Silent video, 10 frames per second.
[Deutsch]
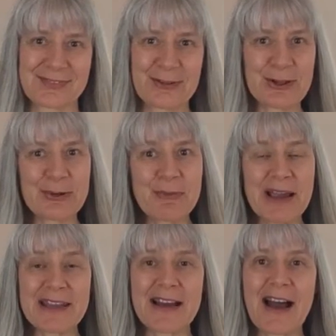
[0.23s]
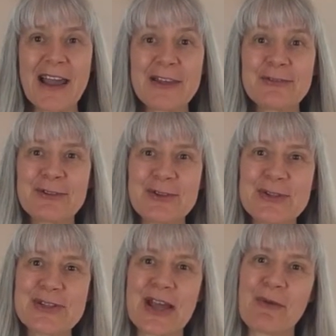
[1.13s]
Durch meine
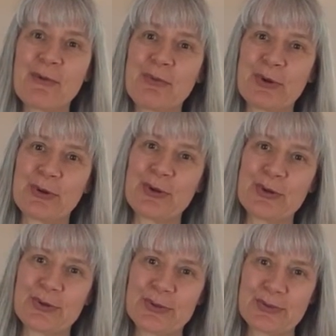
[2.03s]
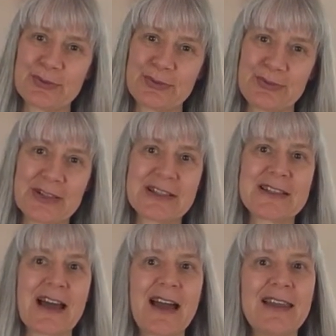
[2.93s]
einfühlsame Berührung
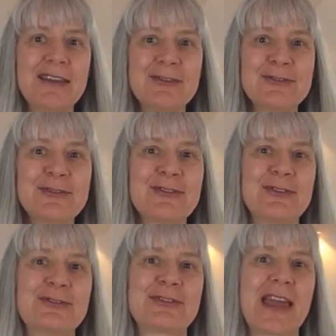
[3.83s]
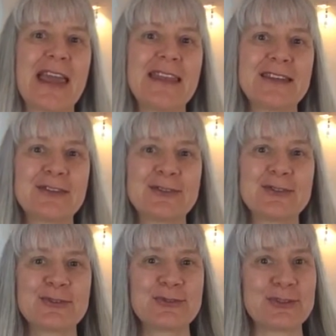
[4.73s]
wird Heilung und
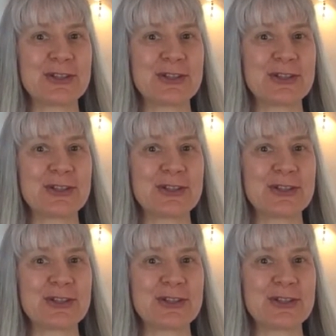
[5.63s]
Veränderung für